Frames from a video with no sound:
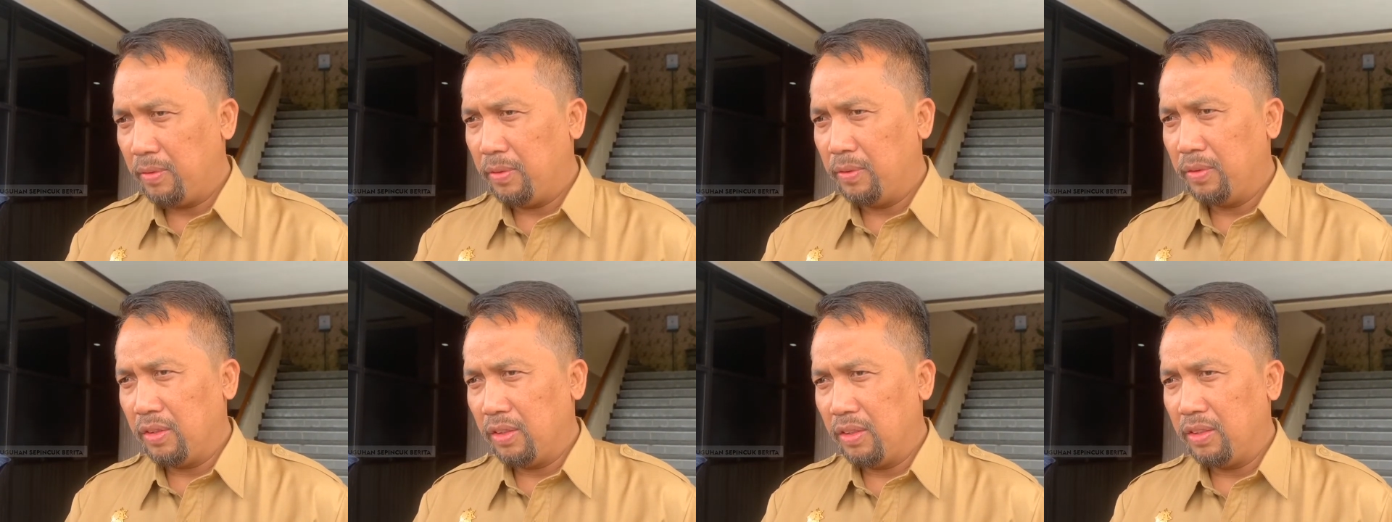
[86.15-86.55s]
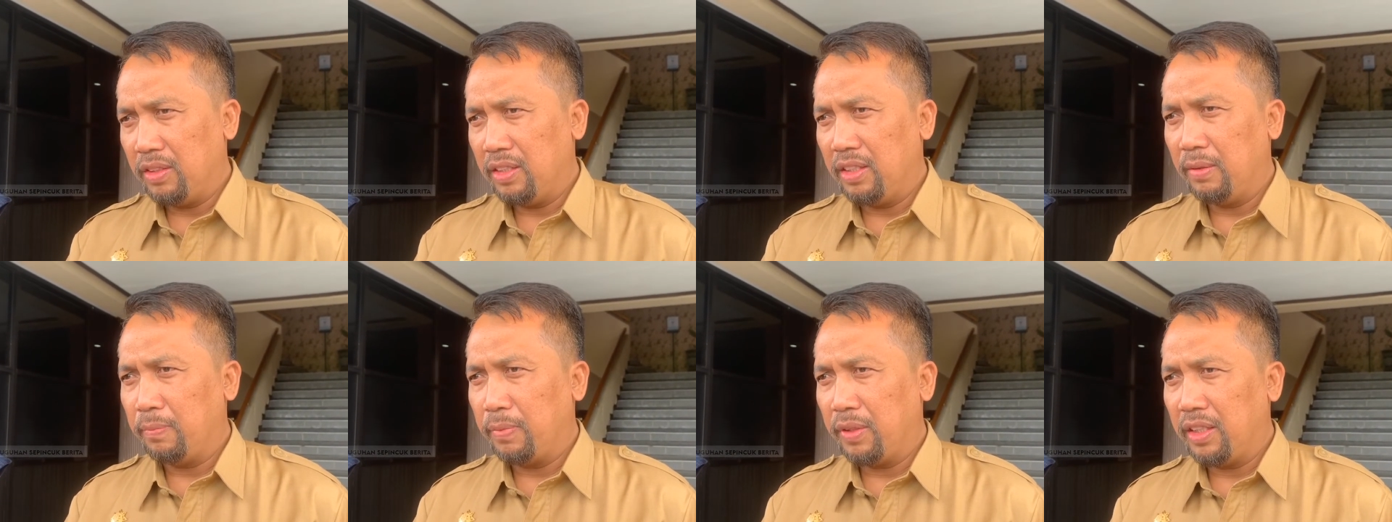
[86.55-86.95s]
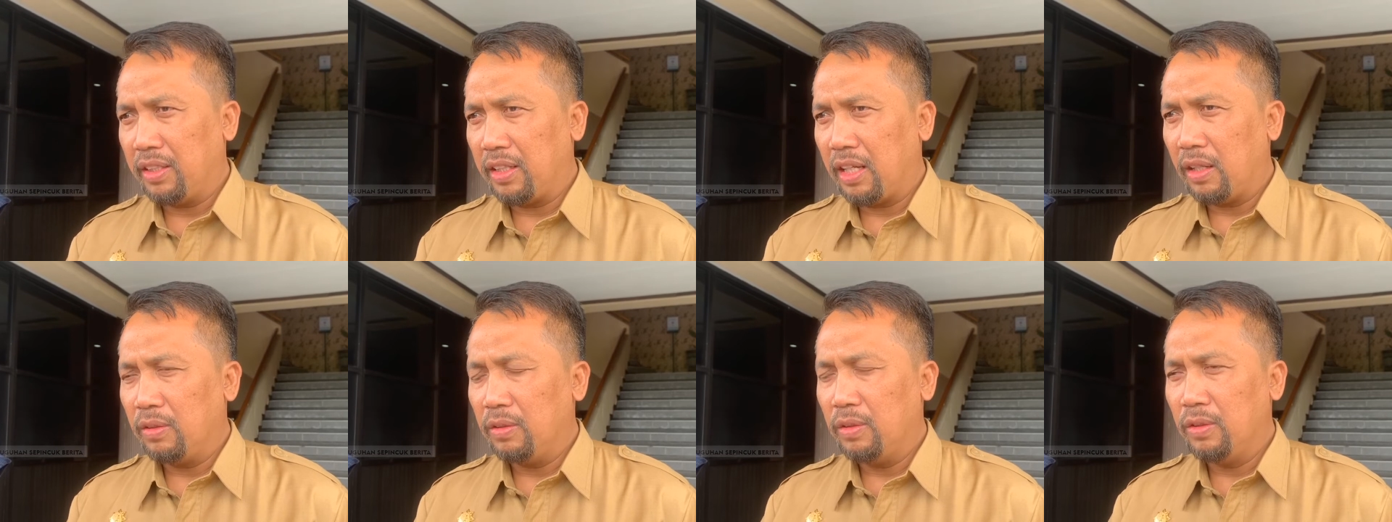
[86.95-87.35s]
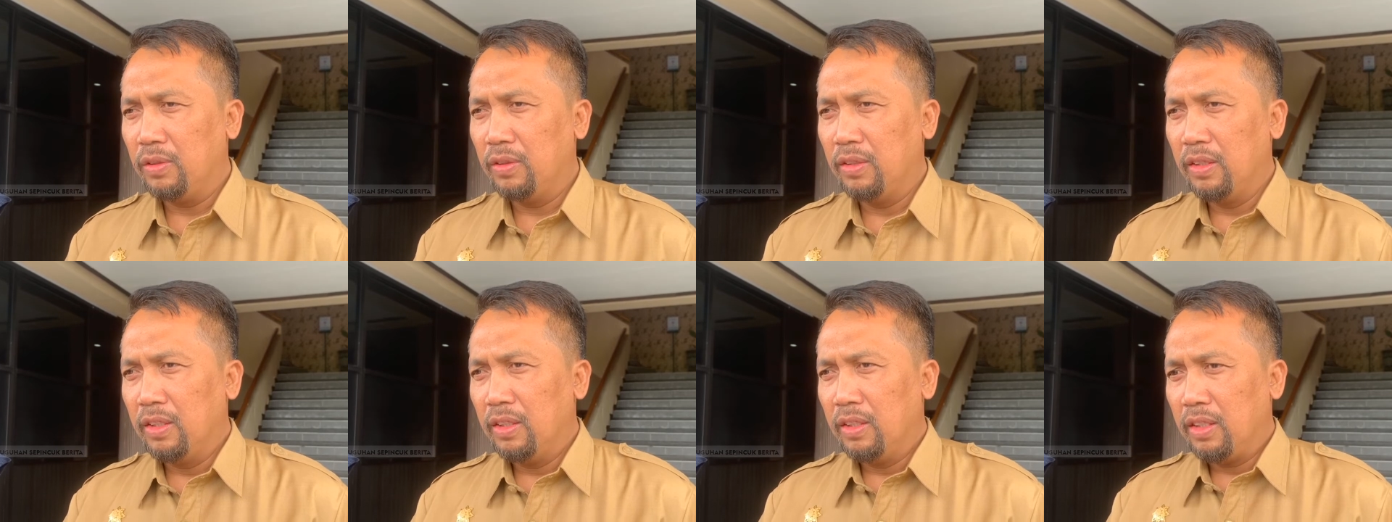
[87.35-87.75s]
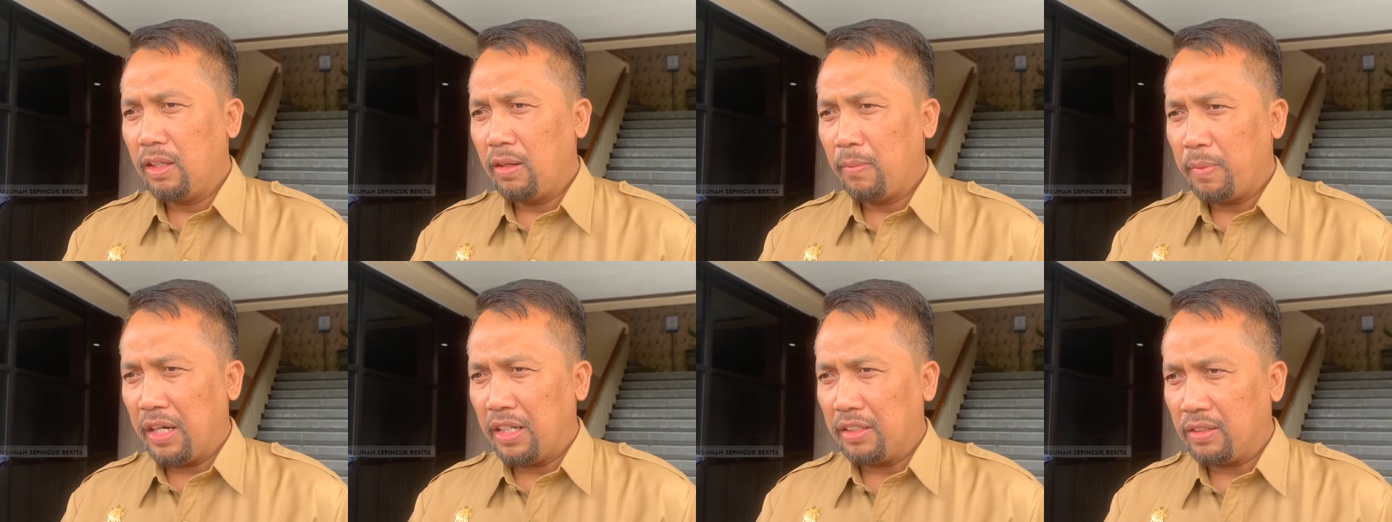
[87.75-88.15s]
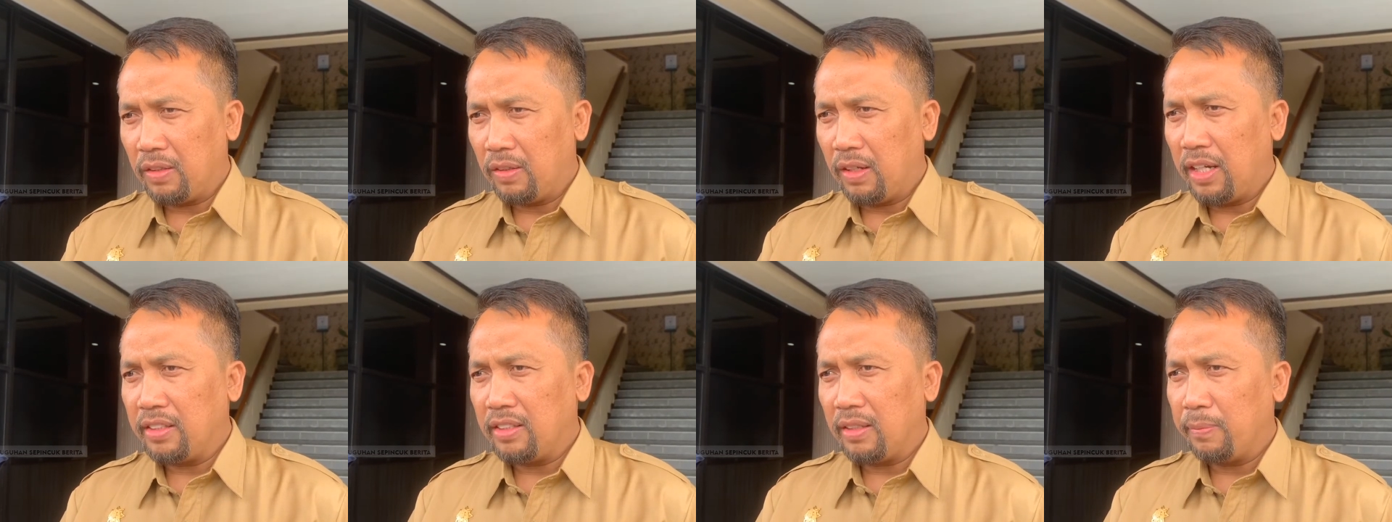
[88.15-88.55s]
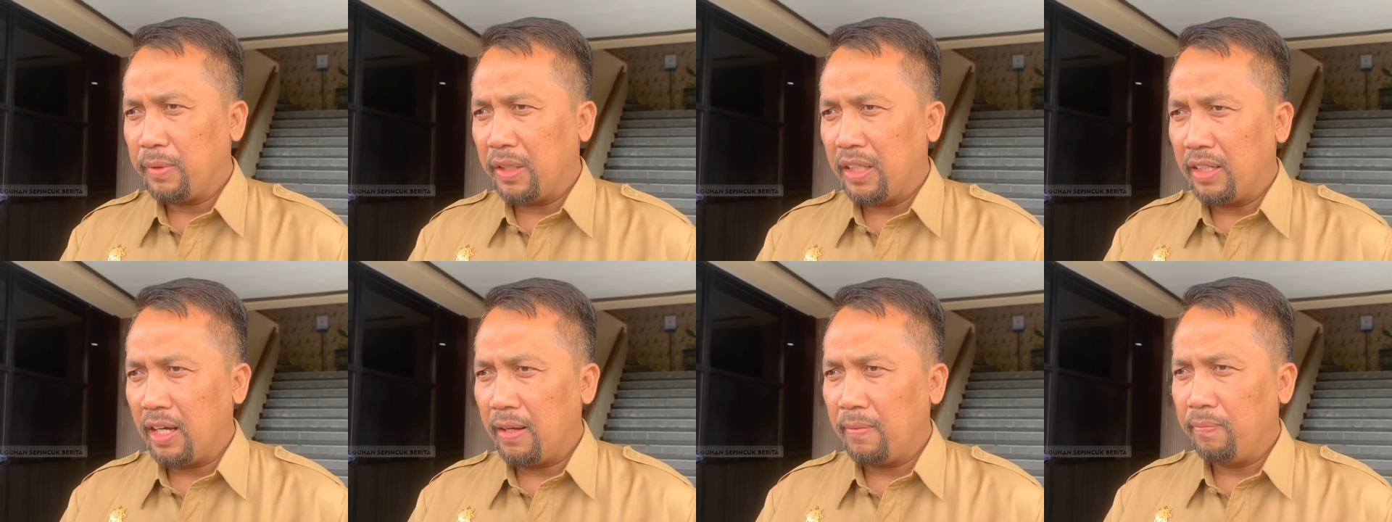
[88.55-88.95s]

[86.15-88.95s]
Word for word: untuk diberitahu Kepala Sekolah SMP 6